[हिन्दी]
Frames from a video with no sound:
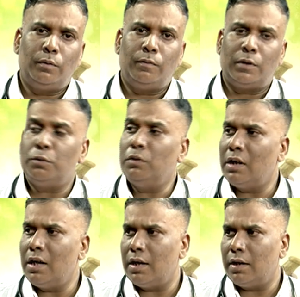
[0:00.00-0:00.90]

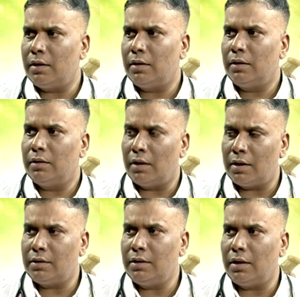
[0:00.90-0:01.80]
वसुंधरा है
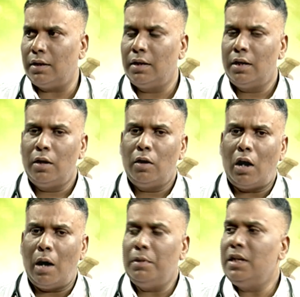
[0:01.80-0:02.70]
धरती है
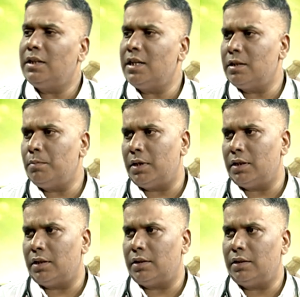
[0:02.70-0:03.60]
अम्लीयता से बढ़
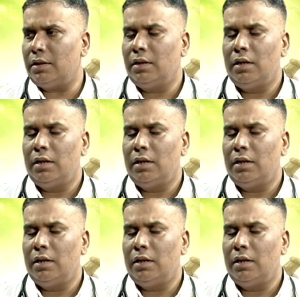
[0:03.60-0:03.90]
जाती है